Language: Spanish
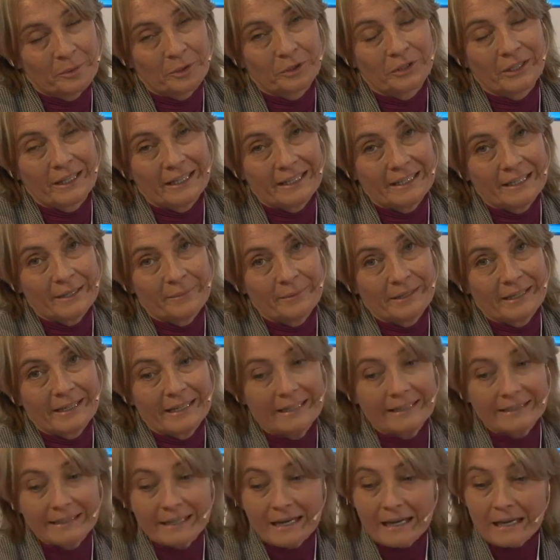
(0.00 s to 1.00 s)
proteína
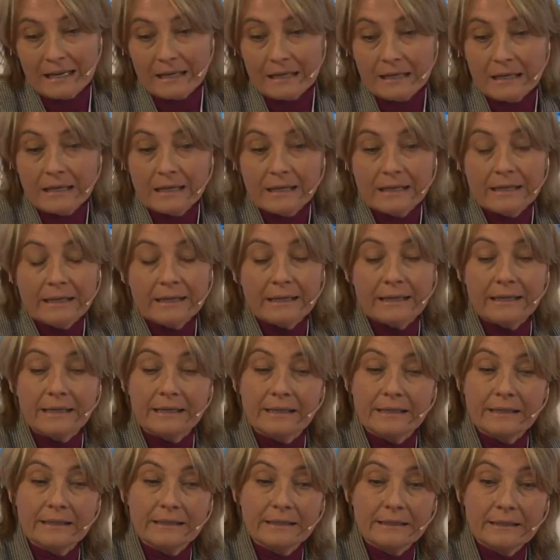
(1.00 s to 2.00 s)
vegetal,
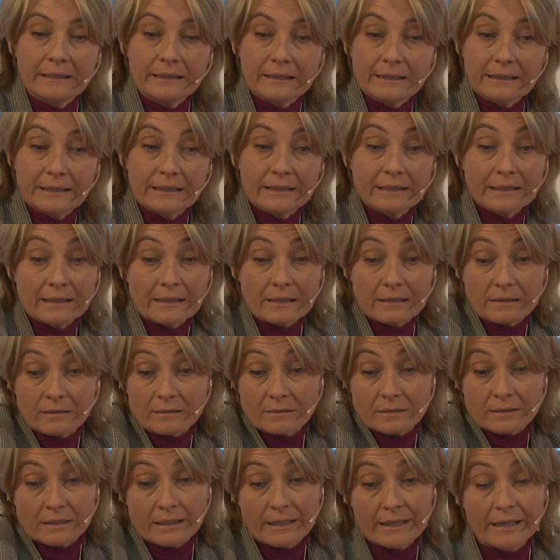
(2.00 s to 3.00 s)
es er,
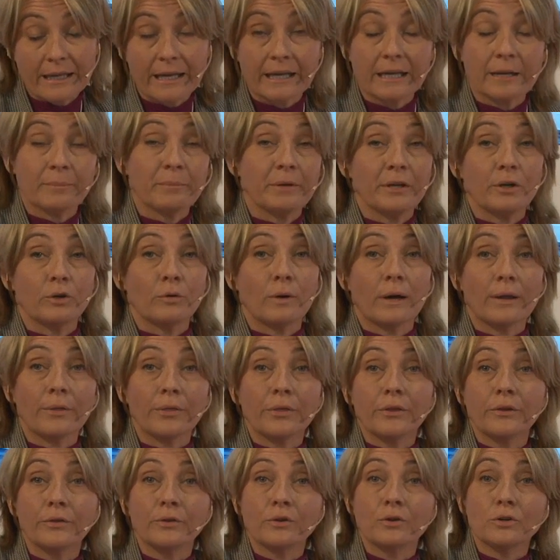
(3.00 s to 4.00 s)
rica en
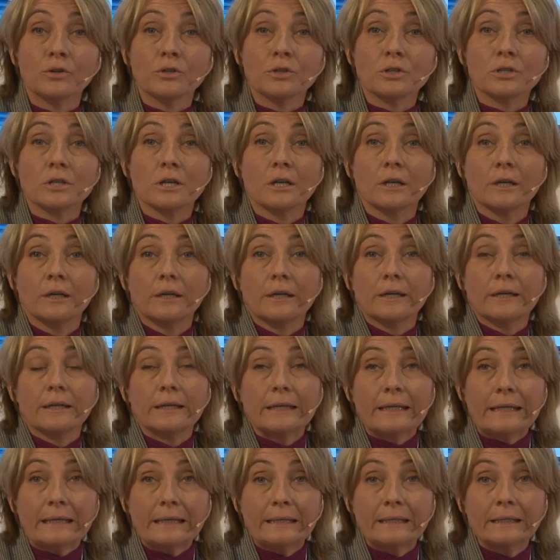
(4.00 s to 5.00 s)
aminoácidos,
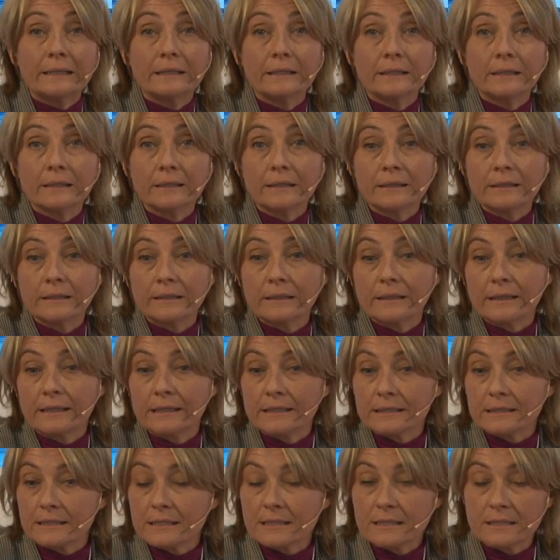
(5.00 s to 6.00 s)

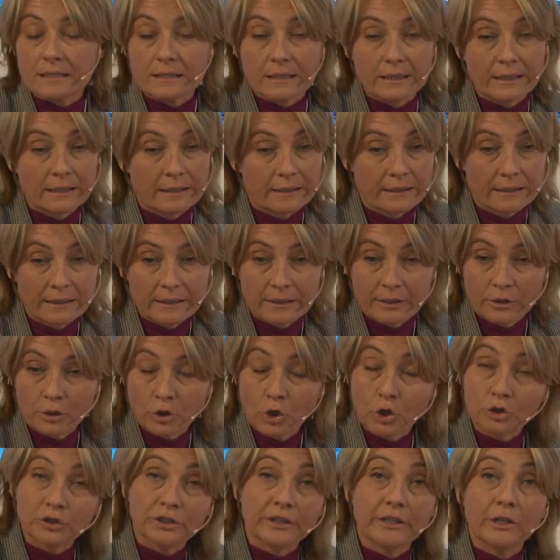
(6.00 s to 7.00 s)
es,
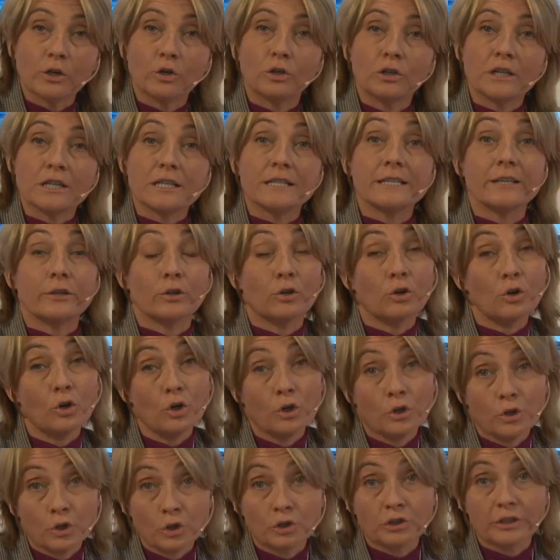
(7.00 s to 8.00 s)
no tiene
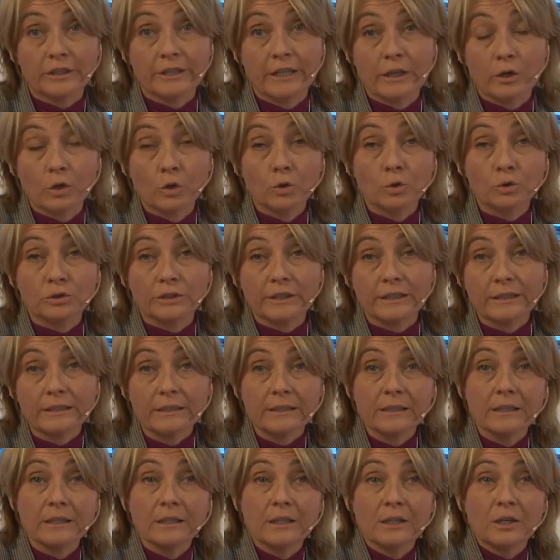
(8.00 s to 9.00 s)
colesterol, no tiene
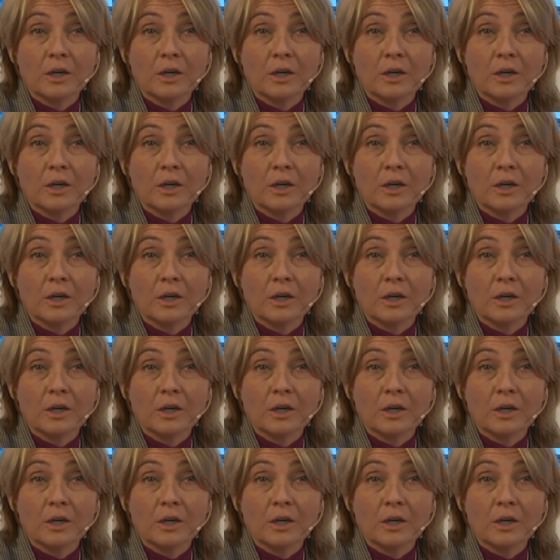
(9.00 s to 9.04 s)
gluten,